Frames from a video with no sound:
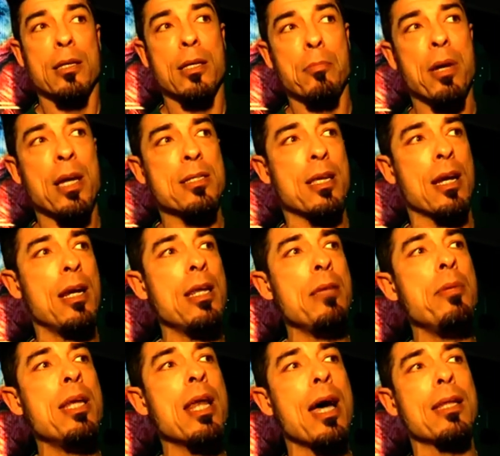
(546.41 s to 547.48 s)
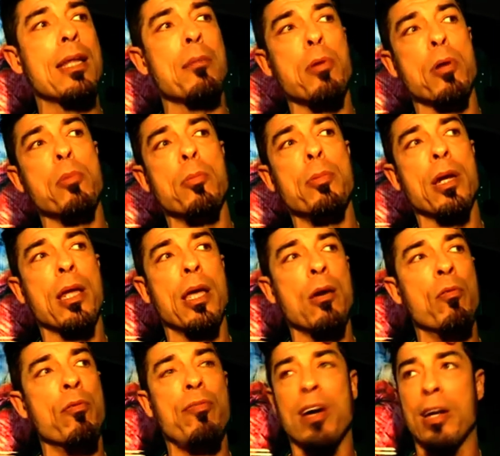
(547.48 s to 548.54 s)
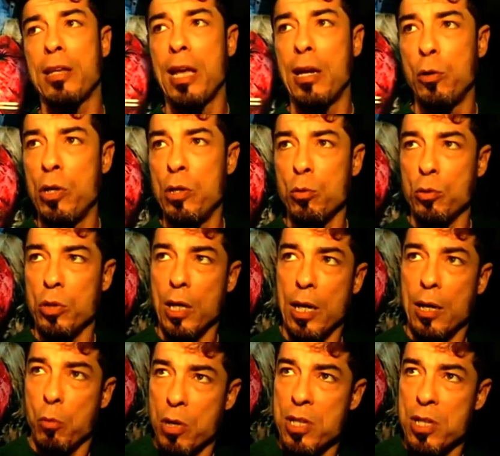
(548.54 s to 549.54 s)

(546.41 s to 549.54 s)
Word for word: debba essere eliminata proprio perché è un fardello inutile.